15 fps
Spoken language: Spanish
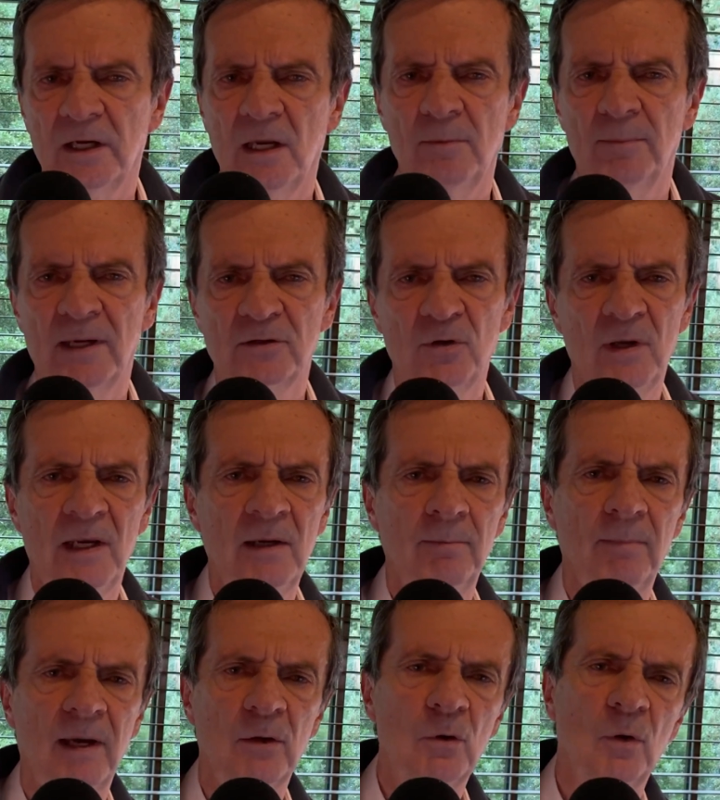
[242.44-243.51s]
que
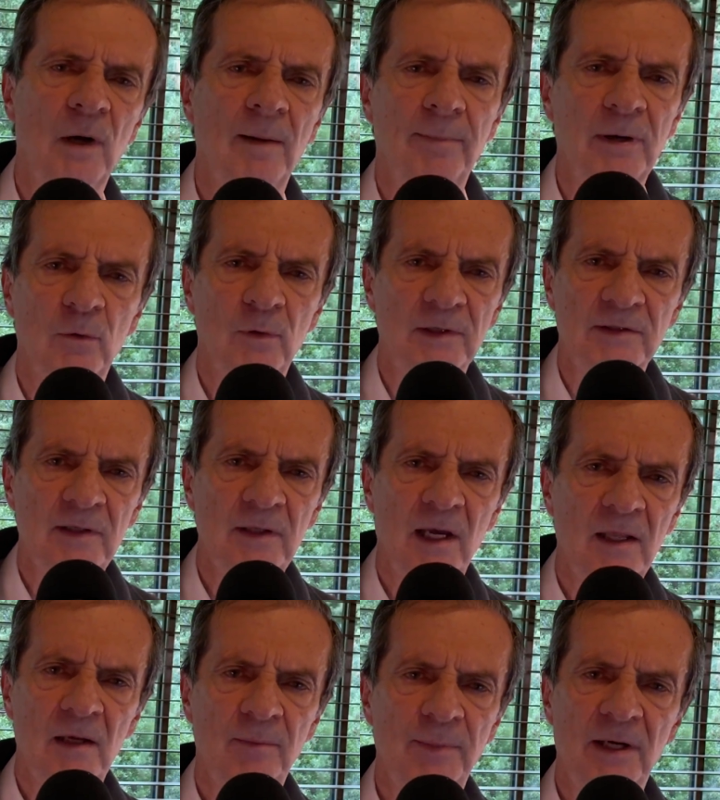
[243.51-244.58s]
invadió la
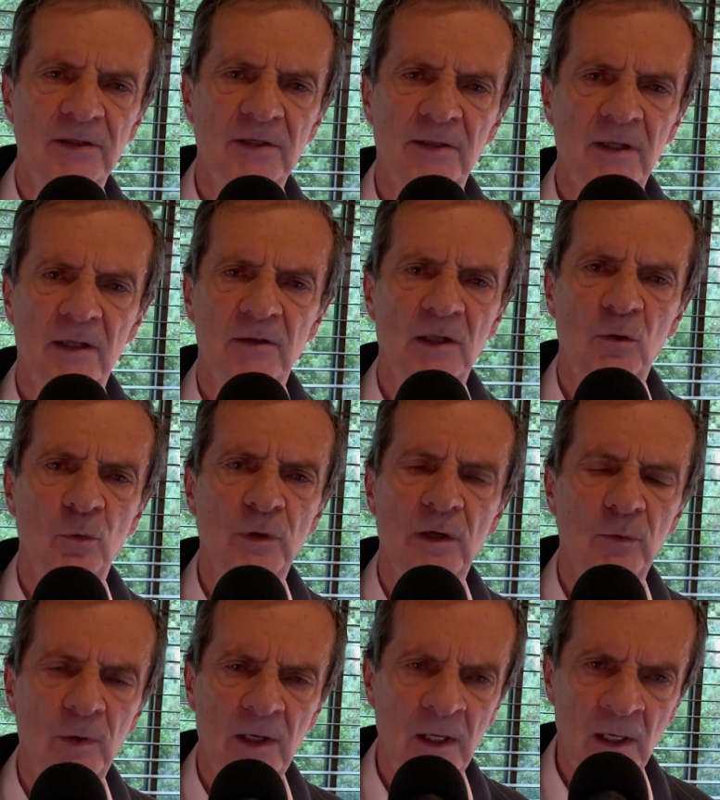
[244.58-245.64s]
privacidad del presidente
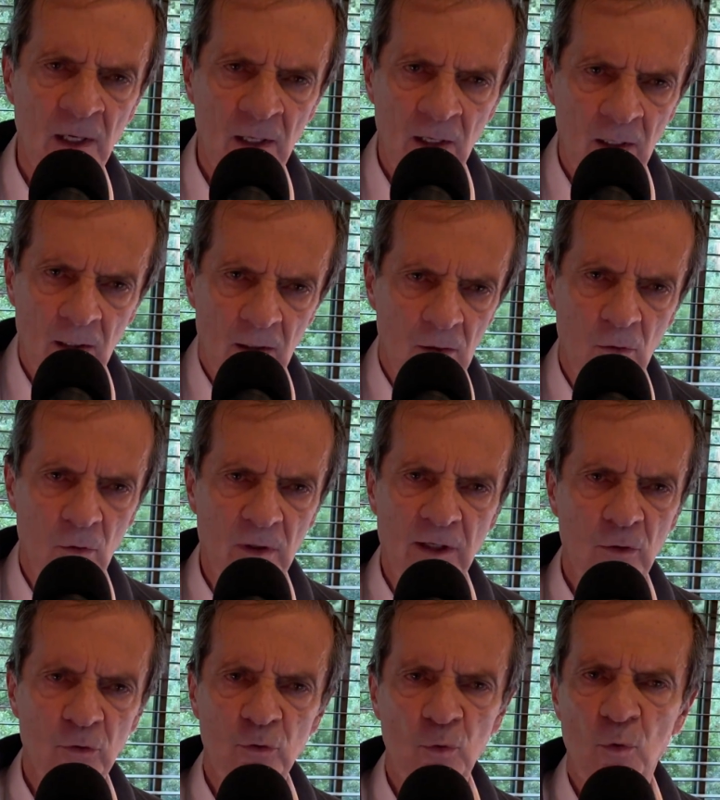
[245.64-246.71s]
Uribe, lo que
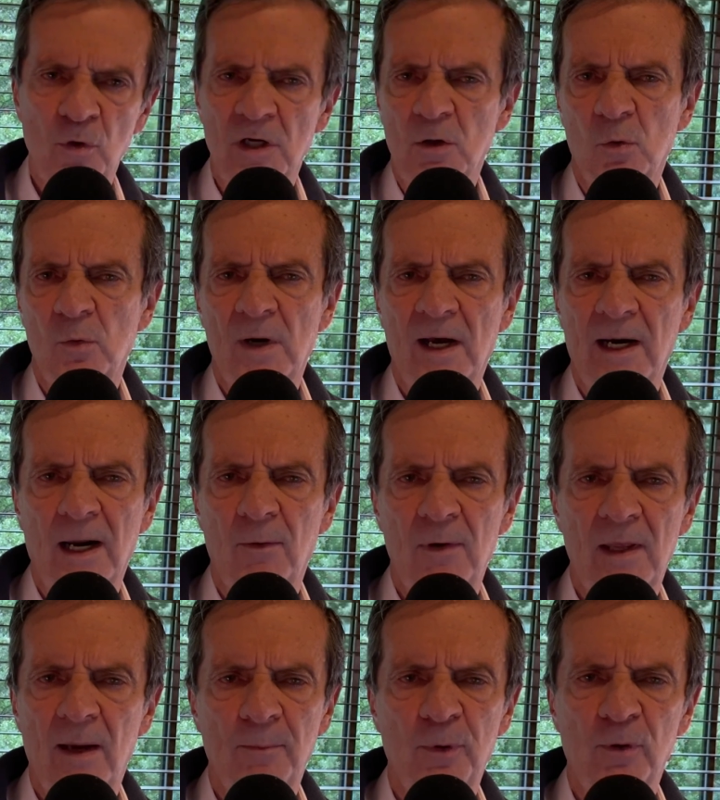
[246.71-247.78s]
no tuvo ninguna
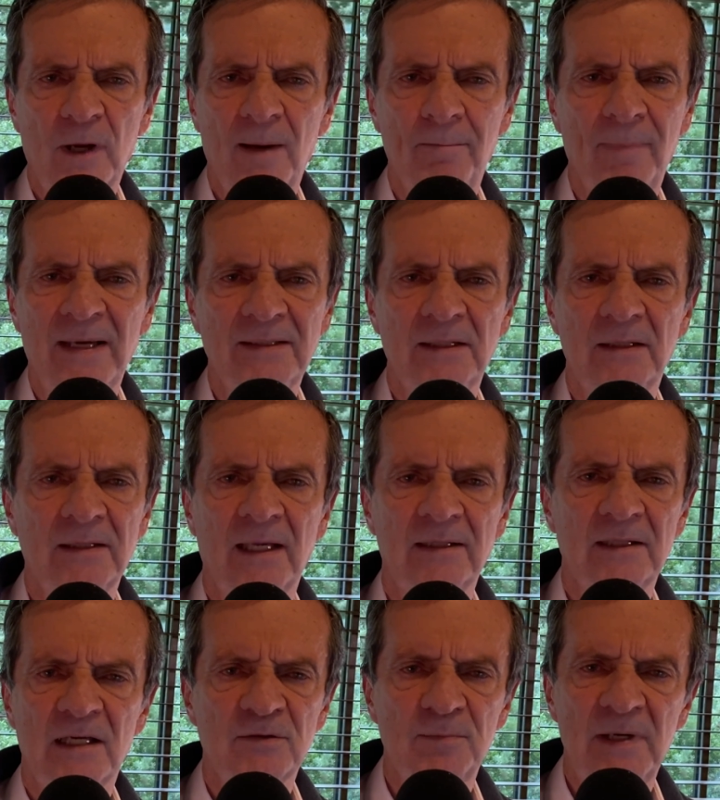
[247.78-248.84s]
gravedad porque en
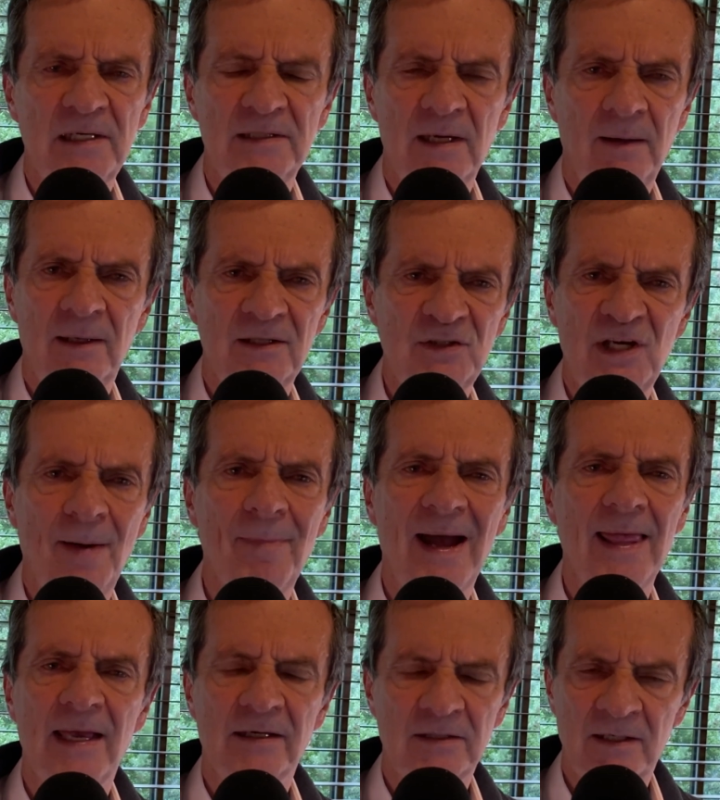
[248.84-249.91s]
veintitantas mil
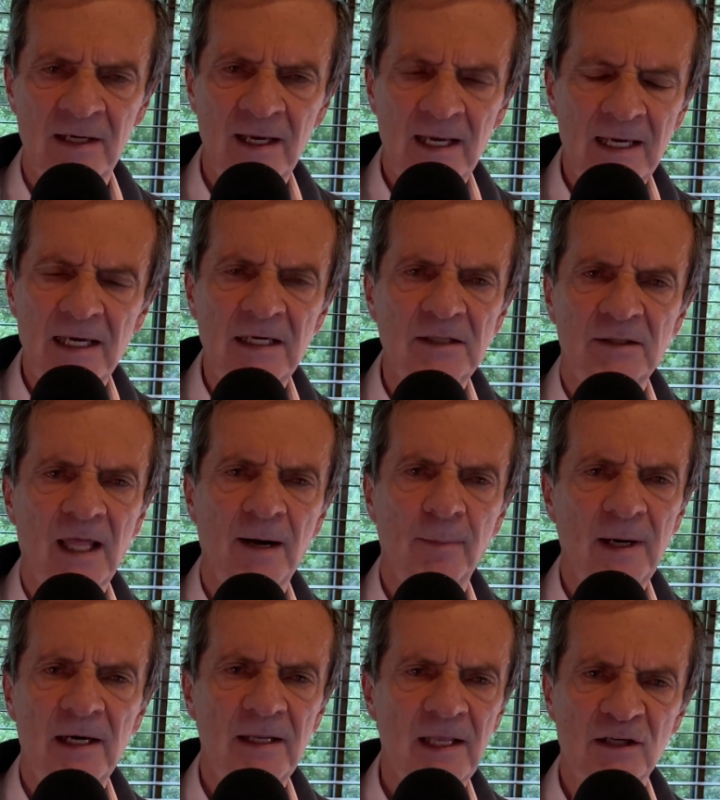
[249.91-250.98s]
llamadas
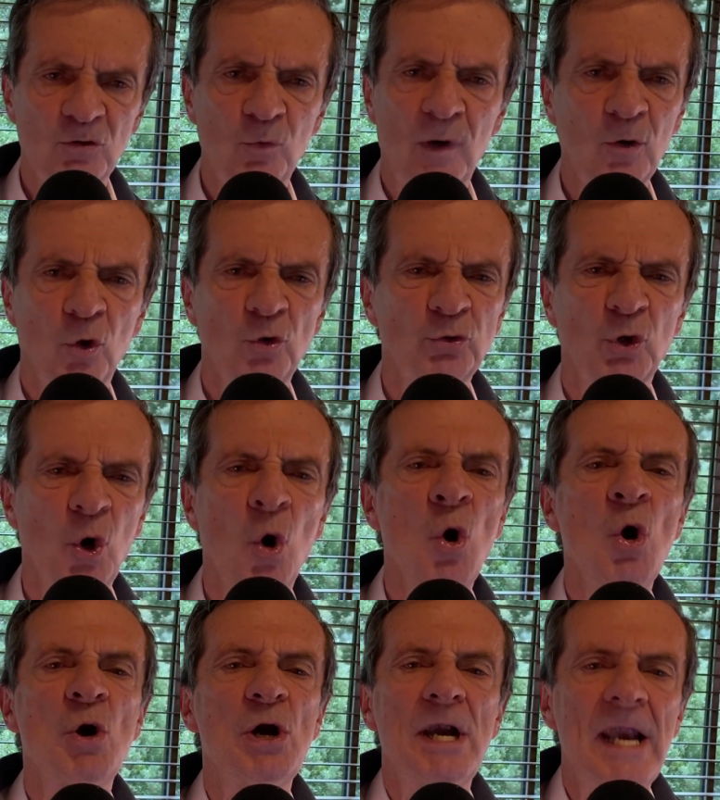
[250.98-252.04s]
intervenidas no encontró
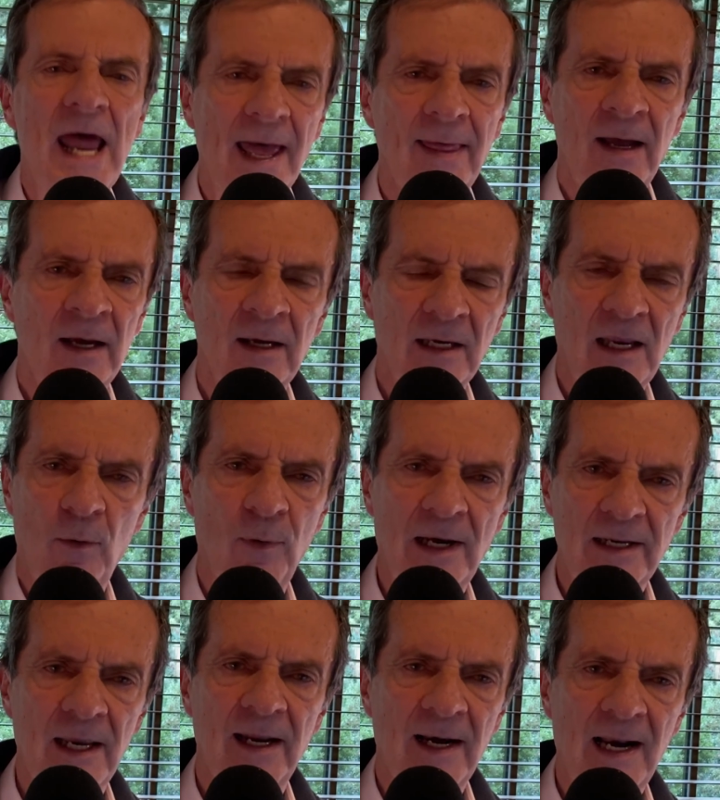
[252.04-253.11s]
nada que
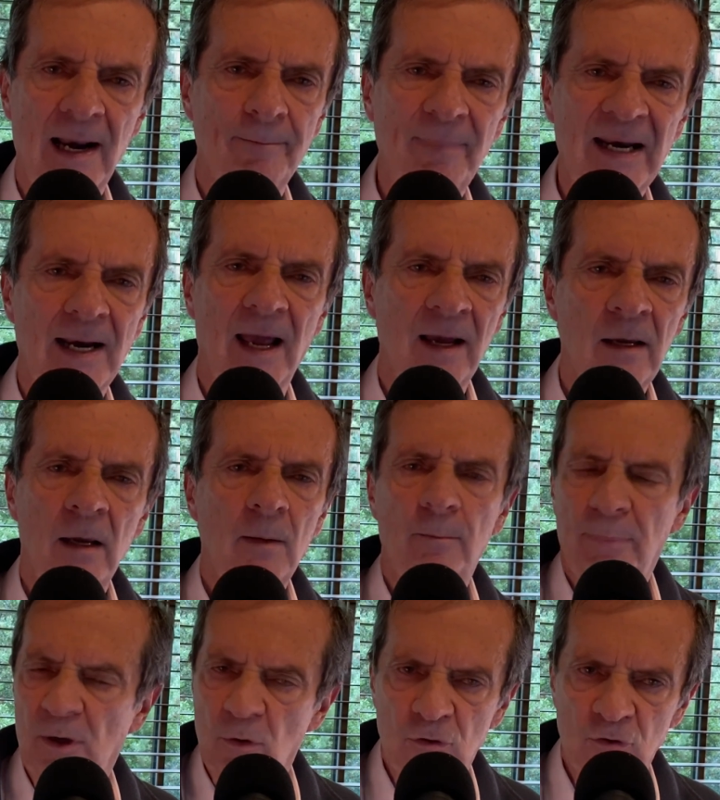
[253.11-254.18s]
valiera la pena,
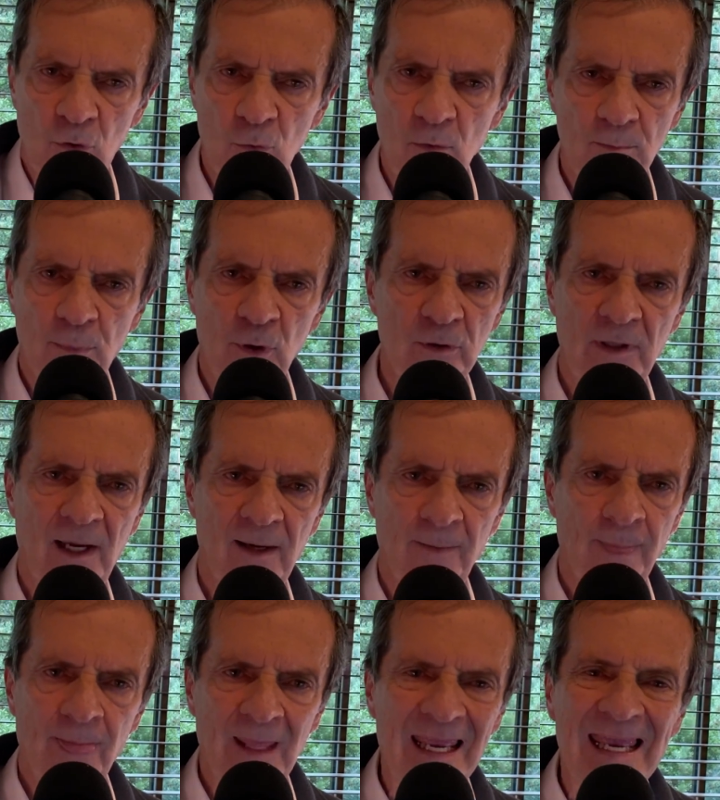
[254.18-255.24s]
pero eso no importa,
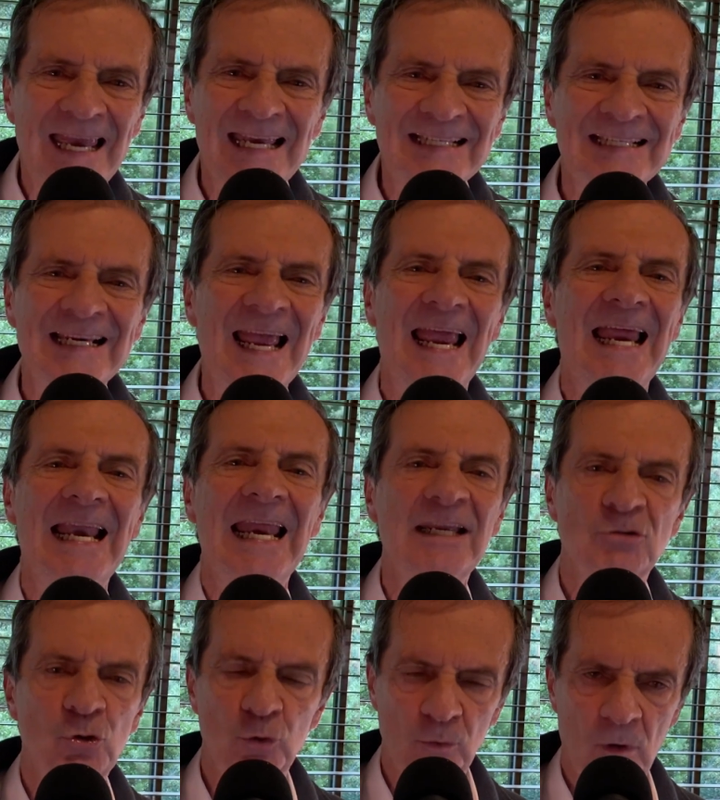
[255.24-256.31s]
es el
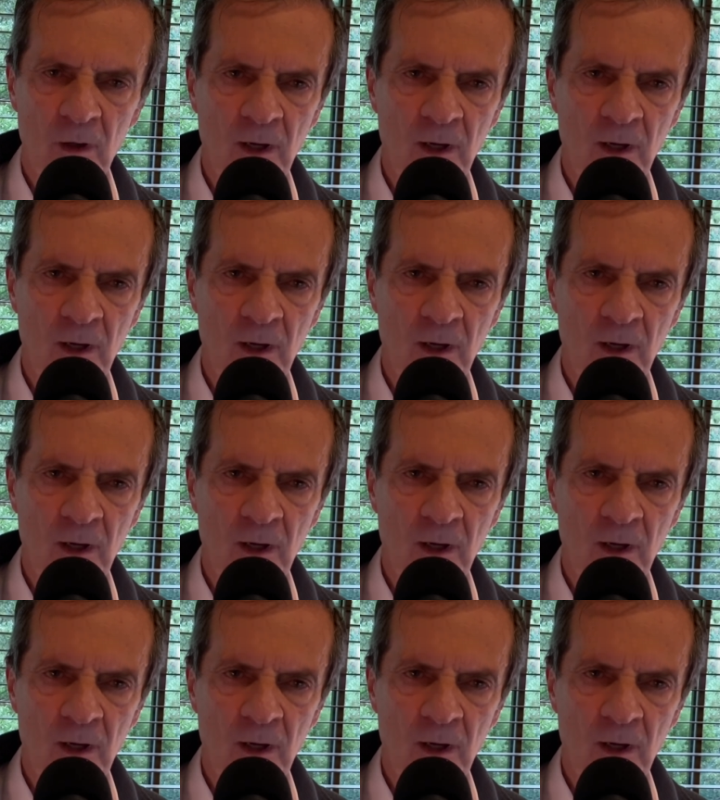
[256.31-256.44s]
hecho